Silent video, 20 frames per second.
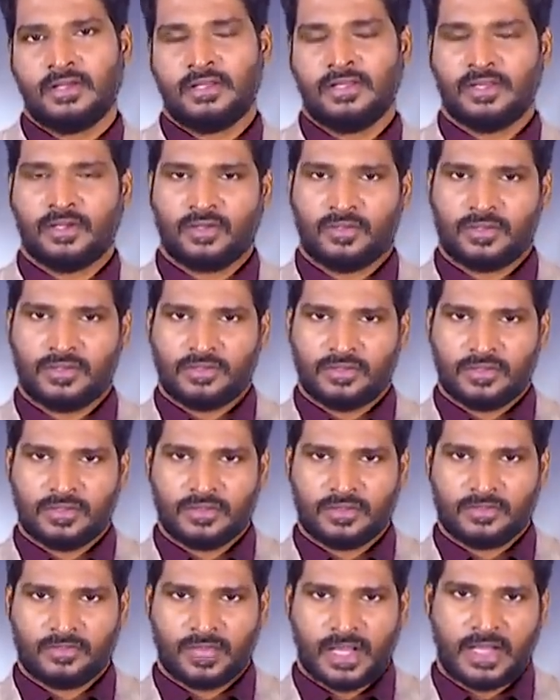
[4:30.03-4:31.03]
இந்த
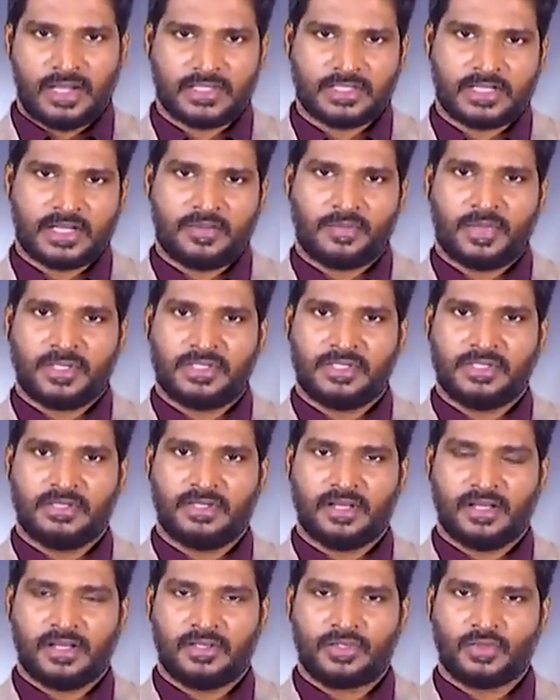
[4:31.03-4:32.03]
பிளானட்ஸ் எல்லாம்
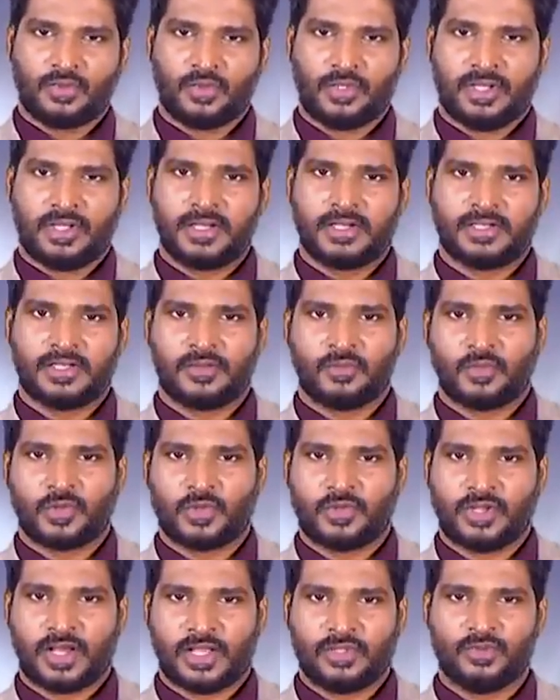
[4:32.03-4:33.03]
பார்த்தீங்கன்னா சூரியன் எட்டில்
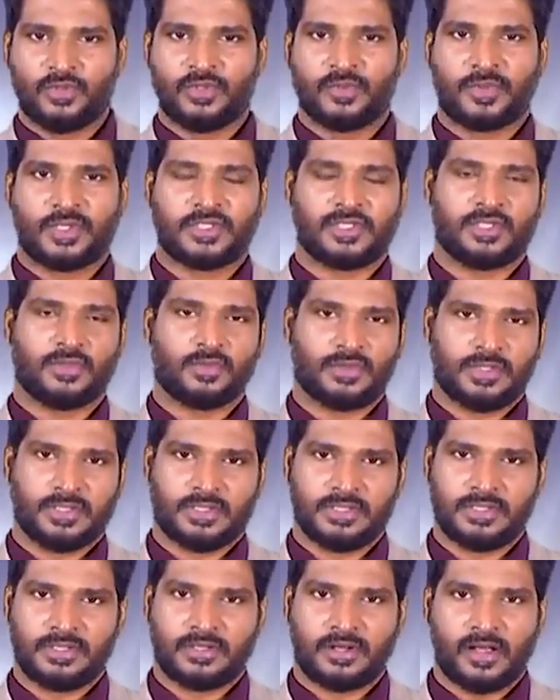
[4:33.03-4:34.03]
போனோடனே அது ஒரு பிரச்சனை
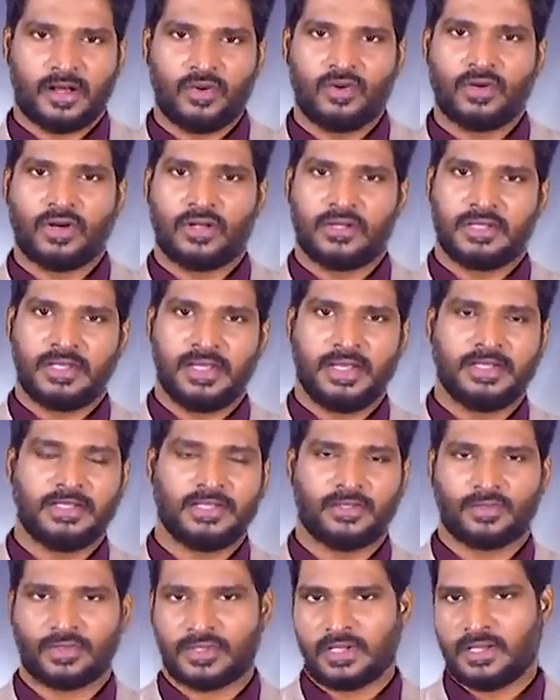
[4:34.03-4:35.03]
கொடுக்குறது ராகு ஆல்ரெடி
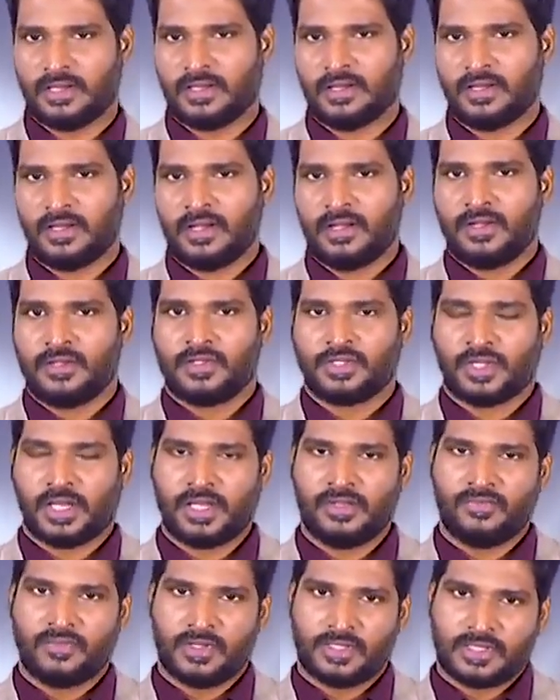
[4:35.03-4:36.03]
எயிட் ஹவுஸில்
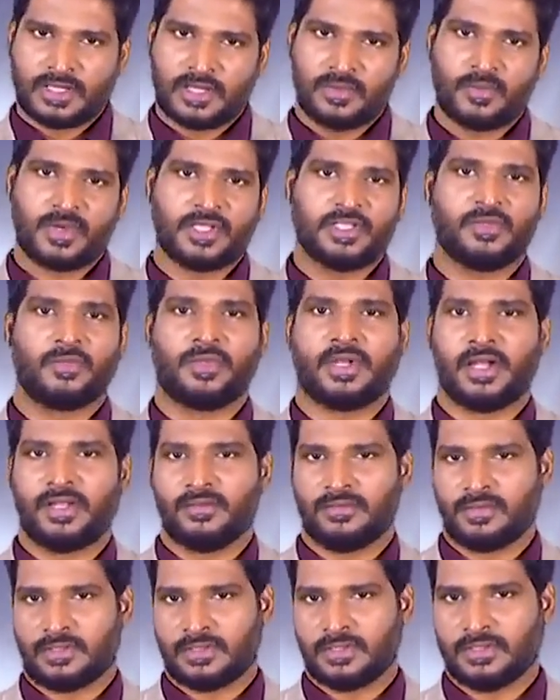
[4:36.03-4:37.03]
சனி வக்ரம் அடைஞ்சு
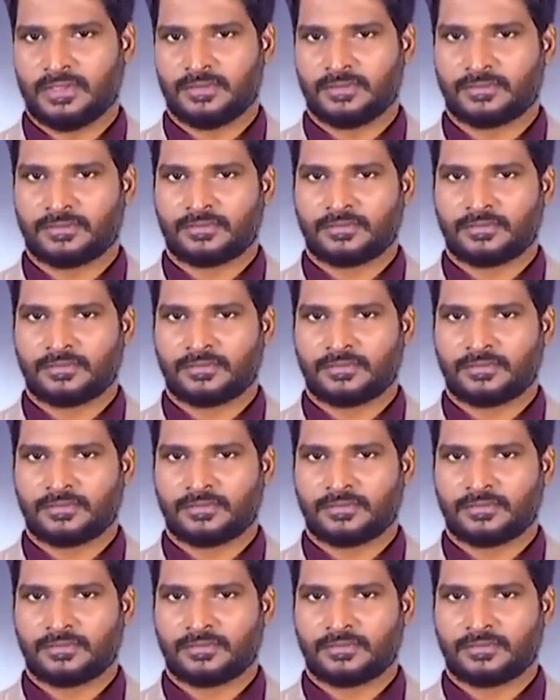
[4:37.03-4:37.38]
பின்னாடி வருது